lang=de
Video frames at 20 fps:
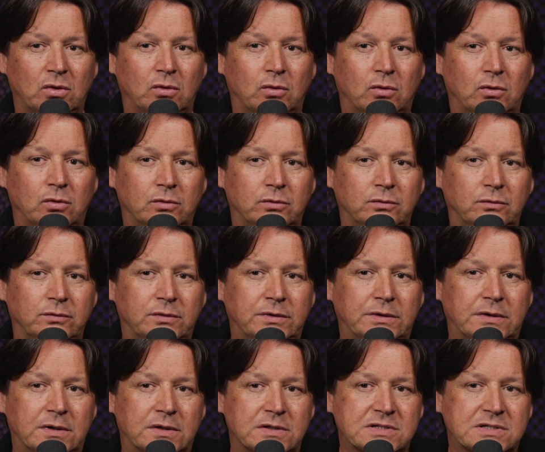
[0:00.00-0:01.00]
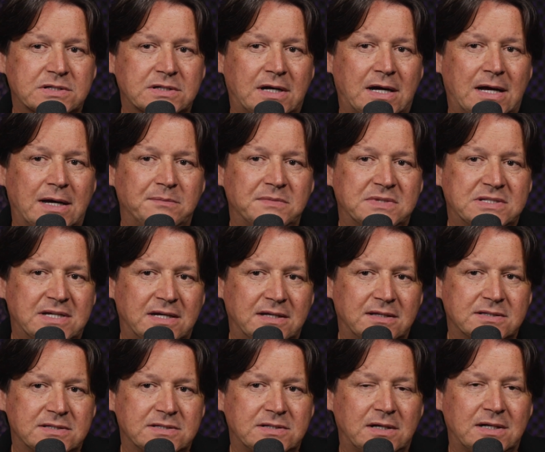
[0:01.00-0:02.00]
Und das AMZ
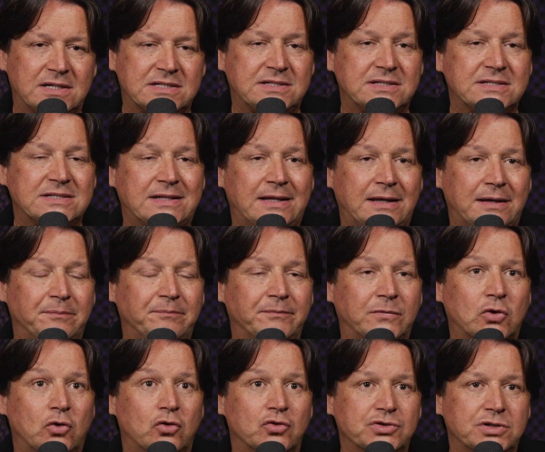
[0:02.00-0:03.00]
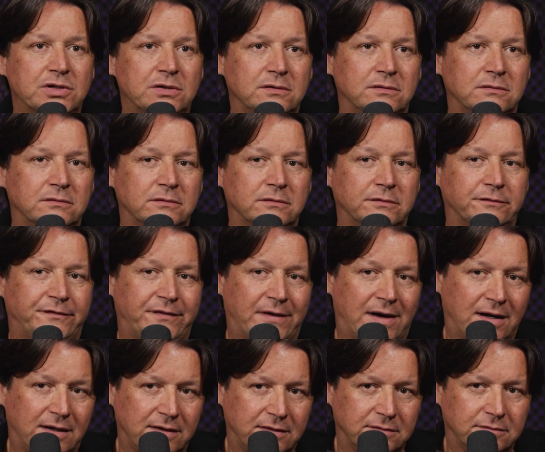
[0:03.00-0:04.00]
Seller System Coaching
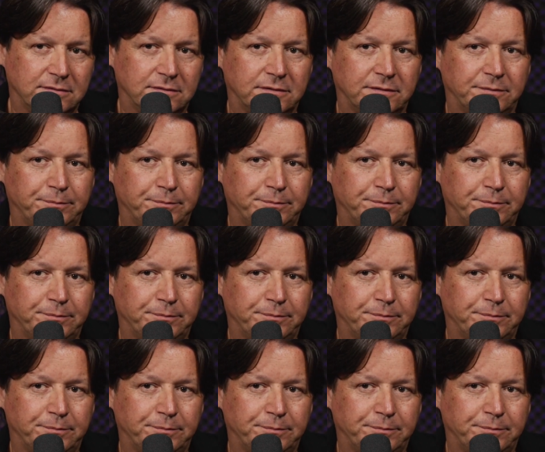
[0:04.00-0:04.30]
Fallen,